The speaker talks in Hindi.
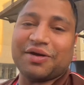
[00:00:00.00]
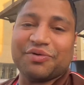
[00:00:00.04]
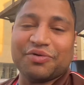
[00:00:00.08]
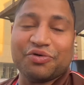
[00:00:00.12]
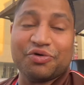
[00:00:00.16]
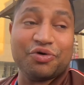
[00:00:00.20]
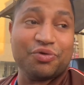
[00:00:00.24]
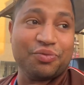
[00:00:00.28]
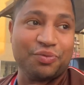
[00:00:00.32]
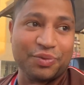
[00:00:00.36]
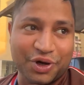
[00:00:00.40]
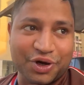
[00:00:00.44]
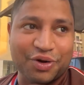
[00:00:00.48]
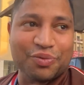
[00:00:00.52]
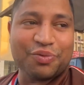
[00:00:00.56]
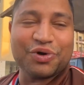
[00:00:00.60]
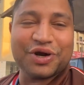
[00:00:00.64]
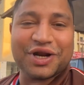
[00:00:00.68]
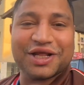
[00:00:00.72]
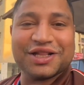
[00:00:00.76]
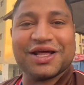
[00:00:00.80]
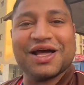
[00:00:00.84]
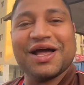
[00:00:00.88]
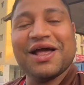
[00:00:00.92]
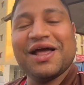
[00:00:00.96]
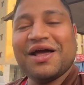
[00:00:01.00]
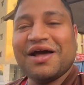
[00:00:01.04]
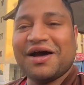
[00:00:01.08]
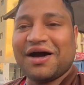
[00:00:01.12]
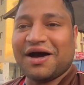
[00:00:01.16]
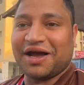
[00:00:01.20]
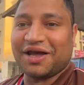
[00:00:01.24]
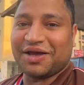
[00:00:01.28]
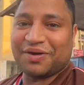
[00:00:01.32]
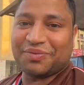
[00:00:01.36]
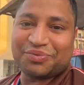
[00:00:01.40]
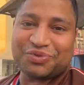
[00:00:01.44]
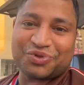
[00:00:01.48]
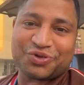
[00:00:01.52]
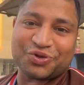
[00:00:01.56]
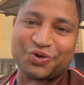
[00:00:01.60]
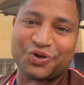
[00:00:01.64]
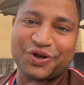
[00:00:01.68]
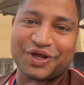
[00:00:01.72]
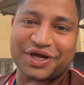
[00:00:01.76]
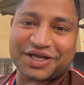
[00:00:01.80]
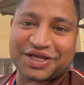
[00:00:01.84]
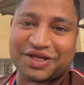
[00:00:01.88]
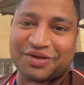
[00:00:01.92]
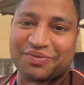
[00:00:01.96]
आई वो मेरे को बोल रहा था आई एम सो
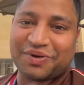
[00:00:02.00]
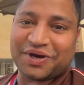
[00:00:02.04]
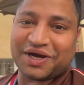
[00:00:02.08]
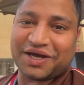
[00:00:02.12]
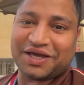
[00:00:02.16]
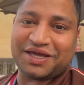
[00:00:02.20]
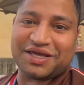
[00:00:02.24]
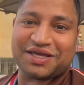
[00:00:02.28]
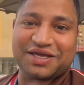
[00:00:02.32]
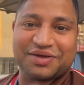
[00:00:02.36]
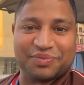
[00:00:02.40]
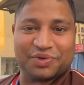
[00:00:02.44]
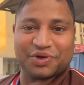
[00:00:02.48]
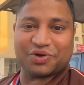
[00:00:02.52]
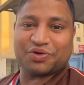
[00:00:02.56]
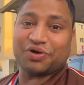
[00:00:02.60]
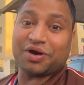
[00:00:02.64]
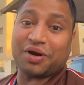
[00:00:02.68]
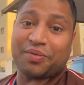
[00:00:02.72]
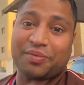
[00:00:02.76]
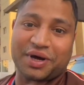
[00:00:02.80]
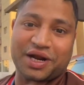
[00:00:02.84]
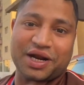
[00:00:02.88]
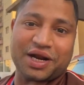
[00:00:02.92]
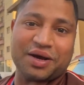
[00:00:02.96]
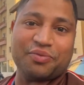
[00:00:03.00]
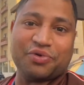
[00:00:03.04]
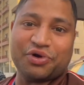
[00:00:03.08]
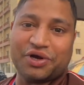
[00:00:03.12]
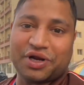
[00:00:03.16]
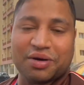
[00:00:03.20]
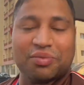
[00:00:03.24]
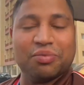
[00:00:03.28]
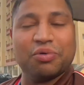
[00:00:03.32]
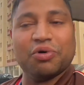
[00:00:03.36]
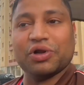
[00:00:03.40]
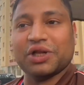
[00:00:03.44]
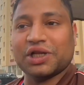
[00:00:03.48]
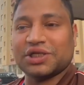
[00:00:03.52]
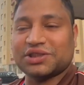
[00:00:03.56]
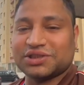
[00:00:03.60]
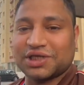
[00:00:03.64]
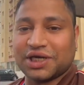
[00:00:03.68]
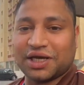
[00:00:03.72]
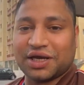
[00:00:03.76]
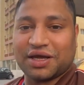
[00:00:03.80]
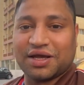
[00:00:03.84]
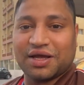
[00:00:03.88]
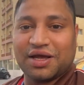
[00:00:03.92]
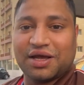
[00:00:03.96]
लकी भाई कि मेरे को हमारा बुढ़ा बहुत
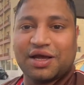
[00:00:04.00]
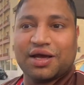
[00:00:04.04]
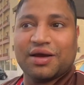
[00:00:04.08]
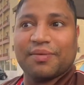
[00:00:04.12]
अच्छा है